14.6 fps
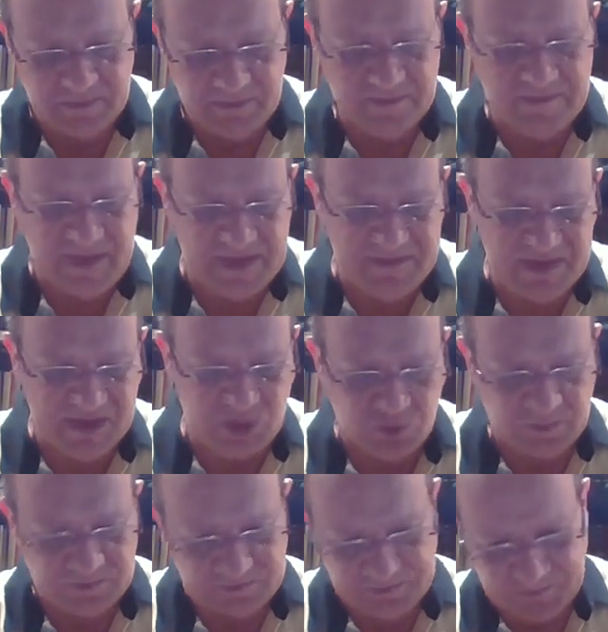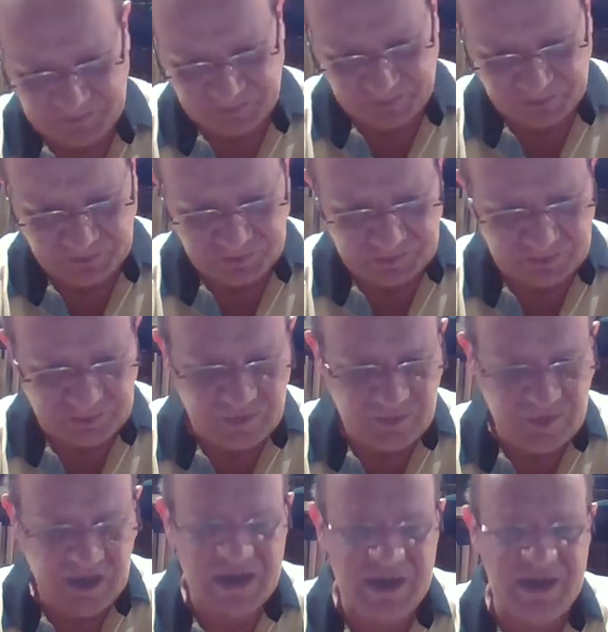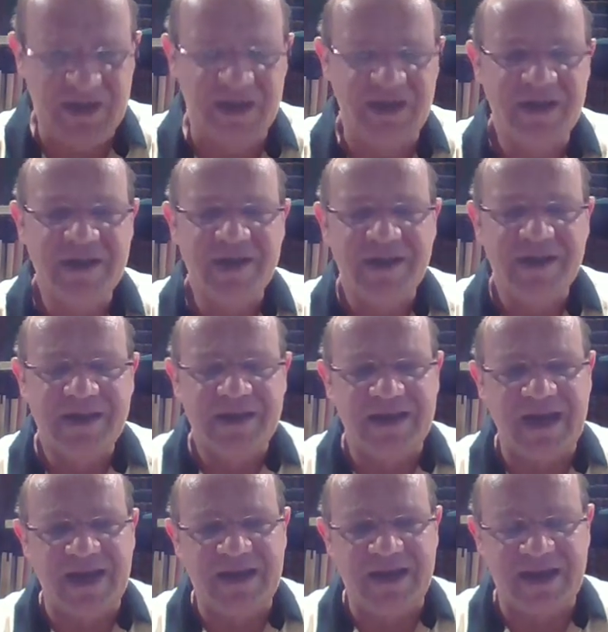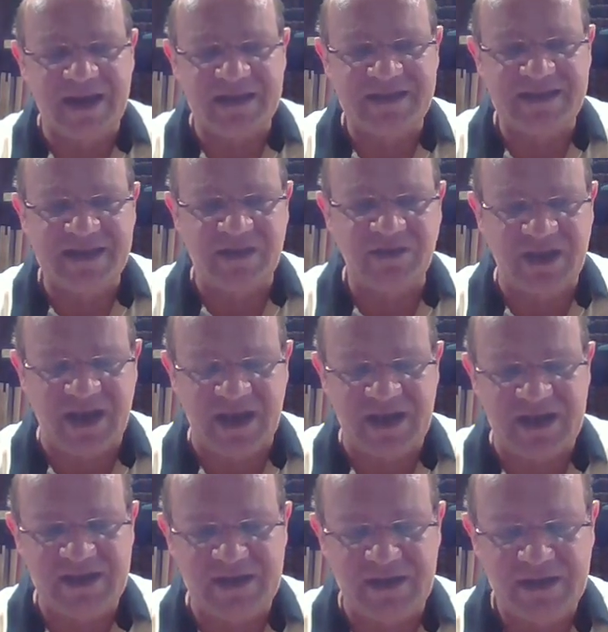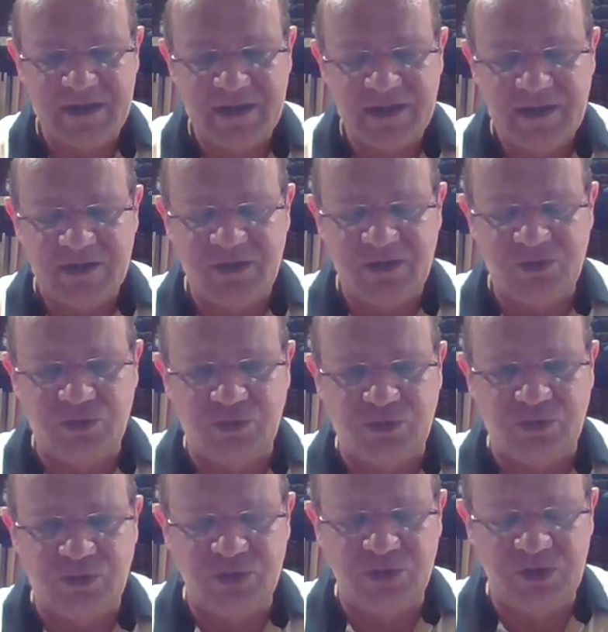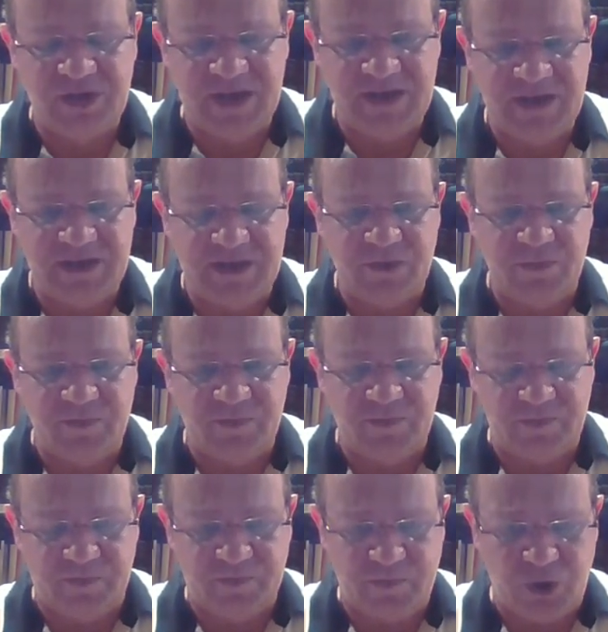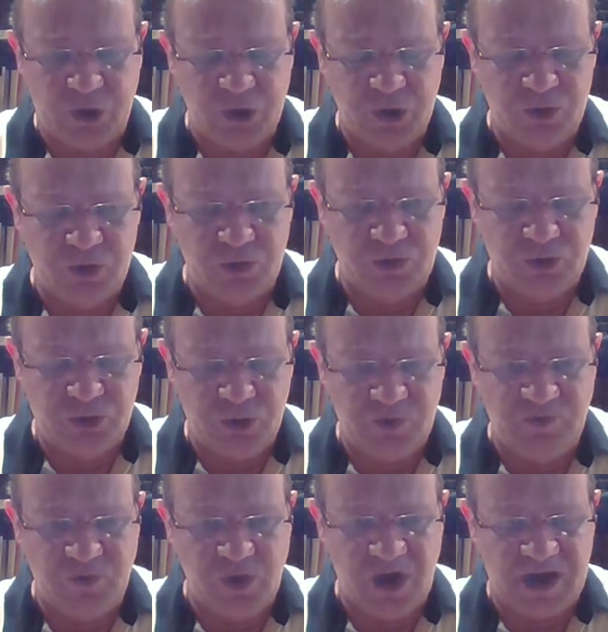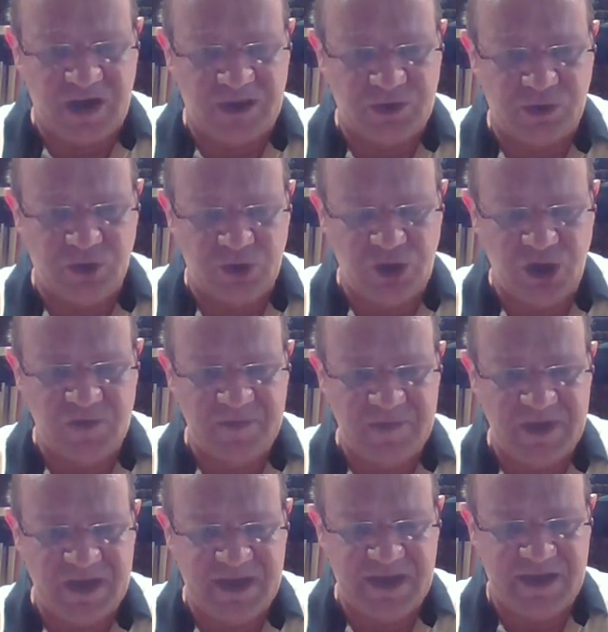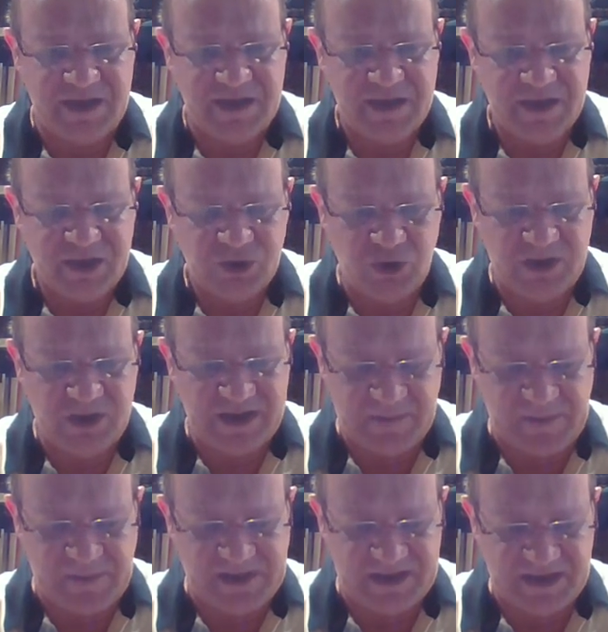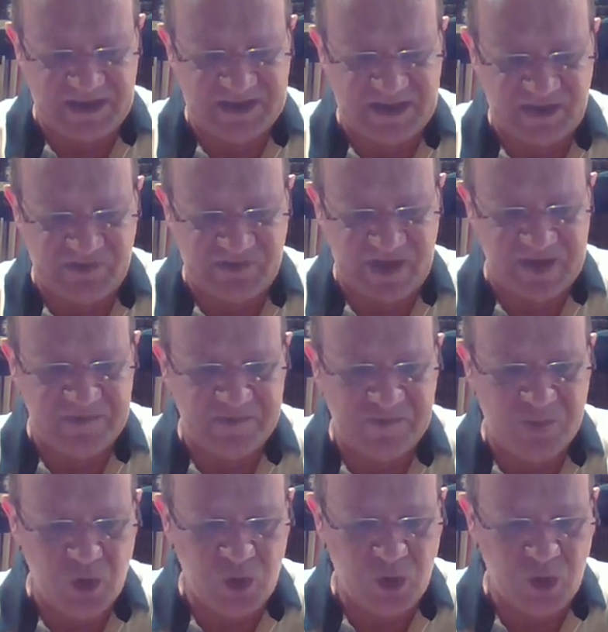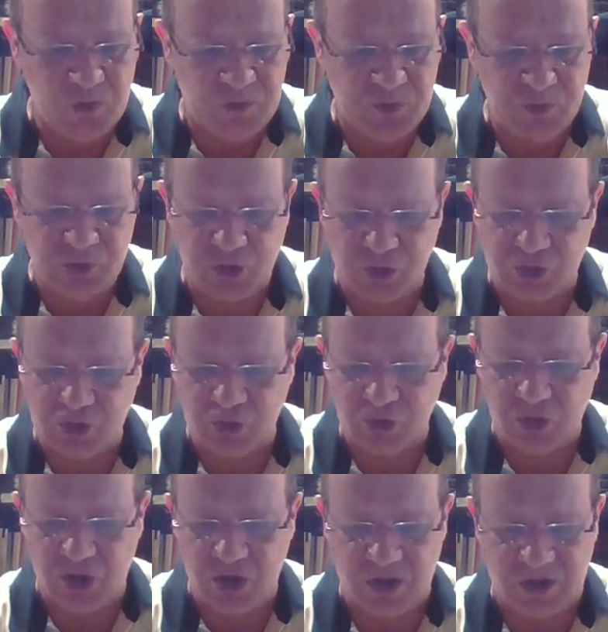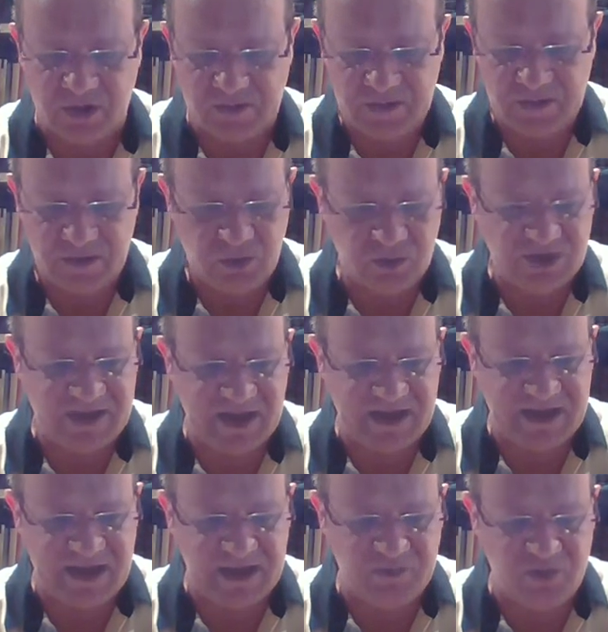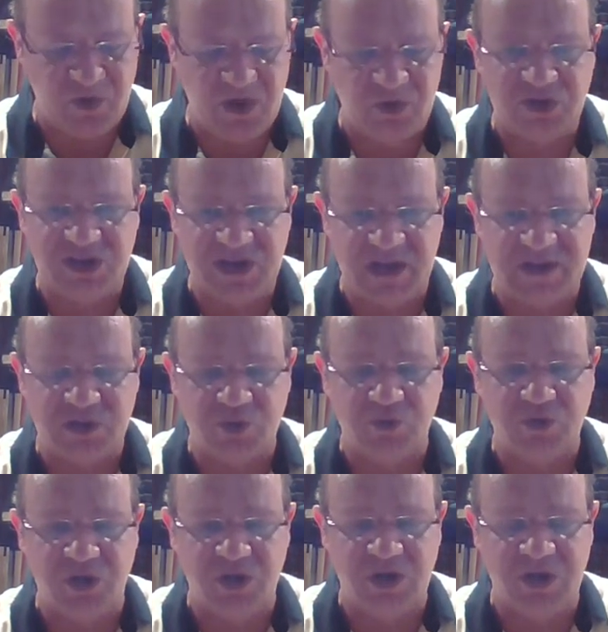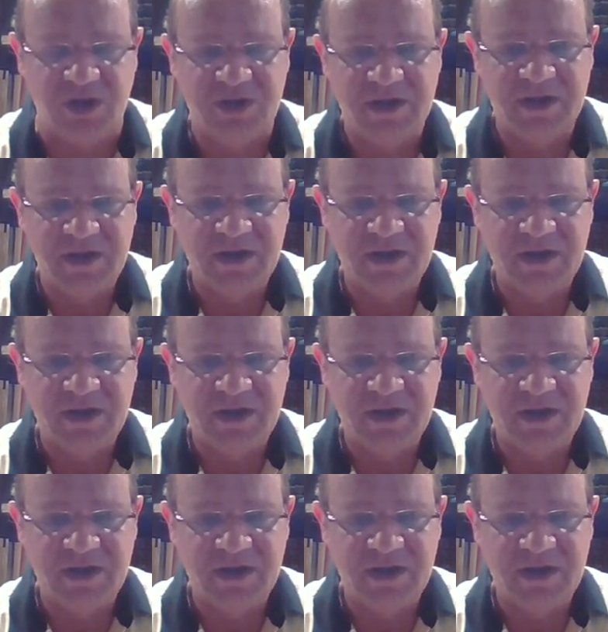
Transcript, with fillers: ma maison. Et la halakha centrale est que le devoir de l'homme est de respecter sa femme beaucoup plus que son corps. On sait à quel point on tient à son corps